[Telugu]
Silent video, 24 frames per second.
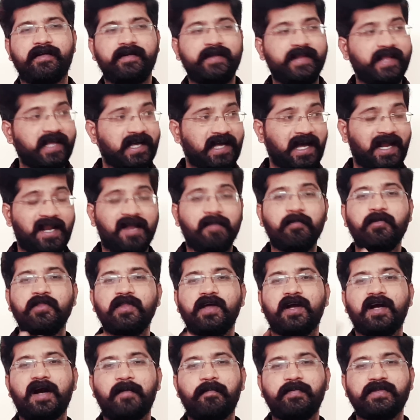నీ కళ్ళ ముందు
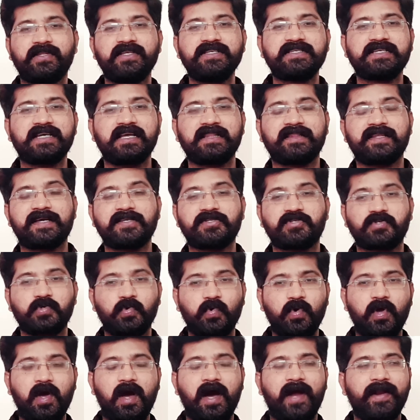కప్పు తీసుకెళ్తా
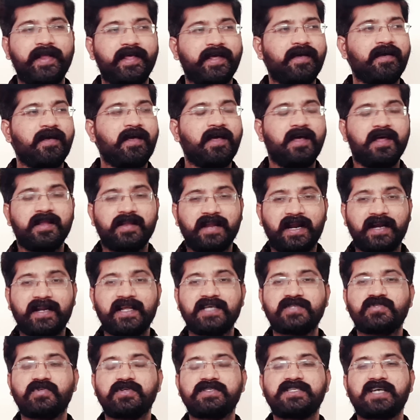చూడు అని
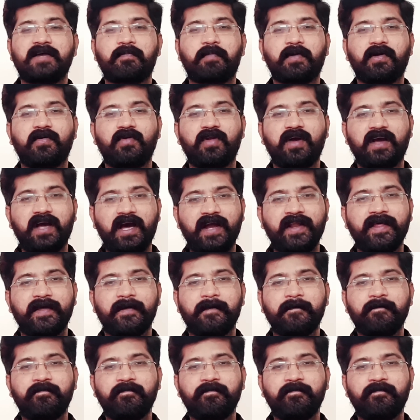నటరాజ్తో చెప్పడంలో కానీ